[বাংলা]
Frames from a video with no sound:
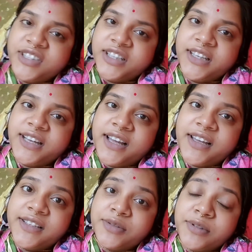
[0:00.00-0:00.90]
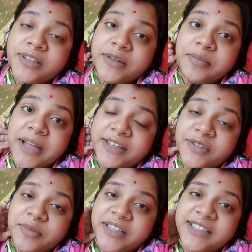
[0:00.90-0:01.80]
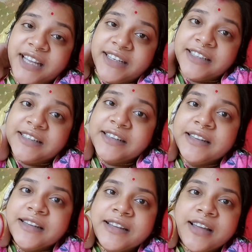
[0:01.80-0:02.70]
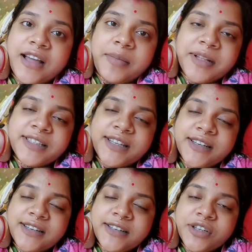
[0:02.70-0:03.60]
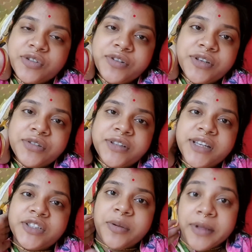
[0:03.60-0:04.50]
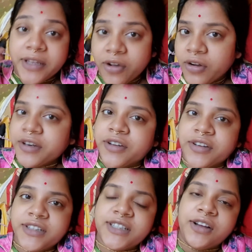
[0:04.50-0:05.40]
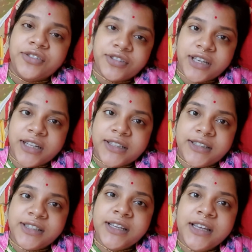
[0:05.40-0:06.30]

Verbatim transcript: হে গাইস ওয়েলকাম ব্যাক টু মাই চ্যানেল আমার চ্যানেল নিউ ভিডিওতে সবাইকে অনেক অনেক স্বাগত জানাচ্ছি